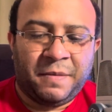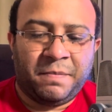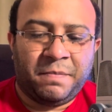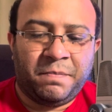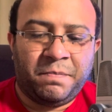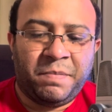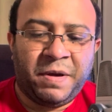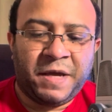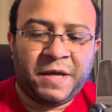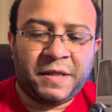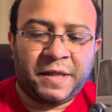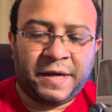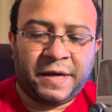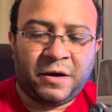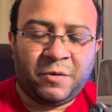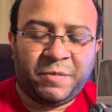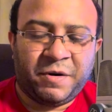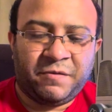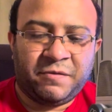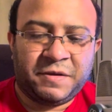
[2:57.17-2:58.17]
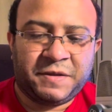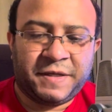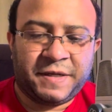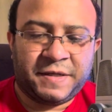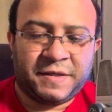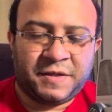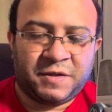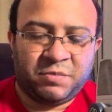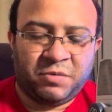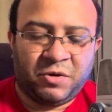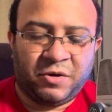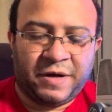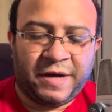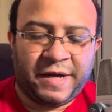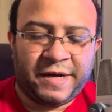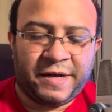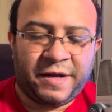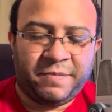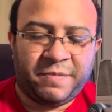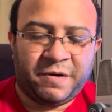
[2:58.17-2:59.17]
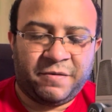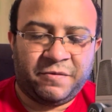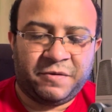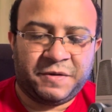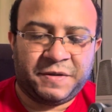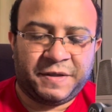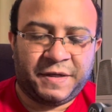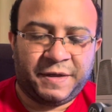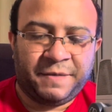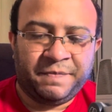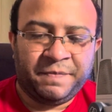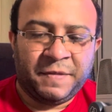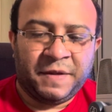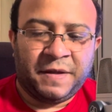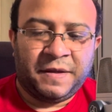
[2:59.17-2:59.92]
bem legal para vocês explorarem aí, para você